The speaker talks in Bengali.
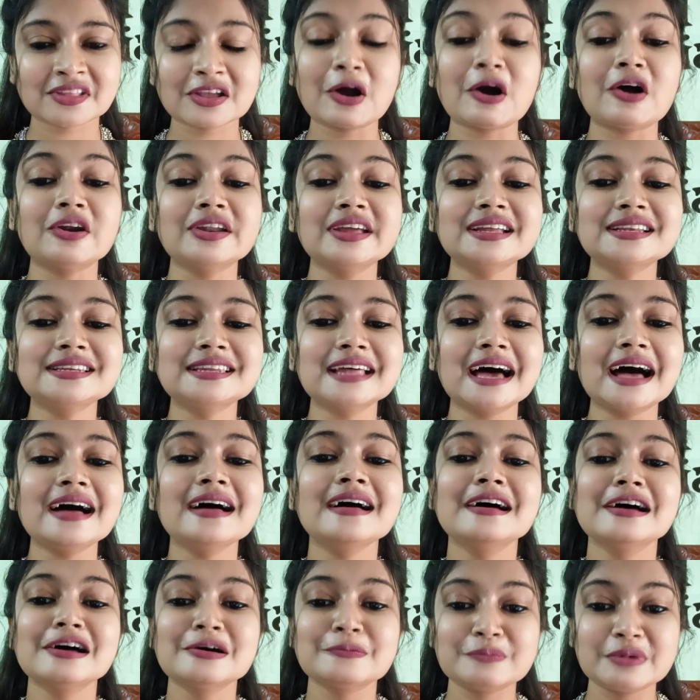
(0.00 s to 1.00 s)
অনেকটা
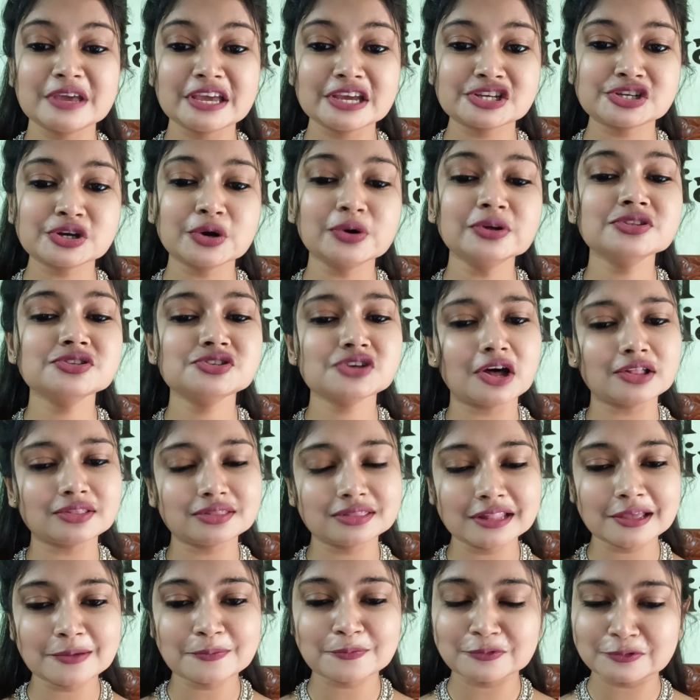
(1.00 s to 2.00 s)
ভীষণ
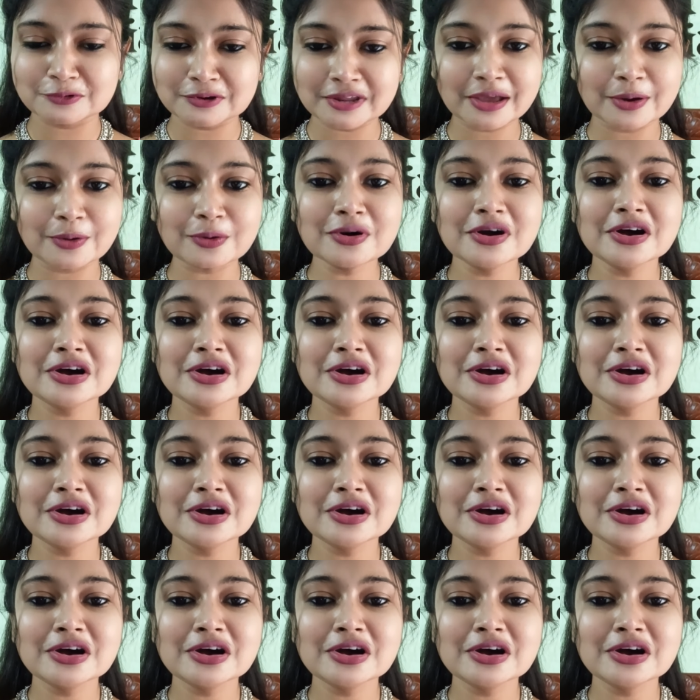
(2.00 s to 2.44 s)
যত্নে বুনেও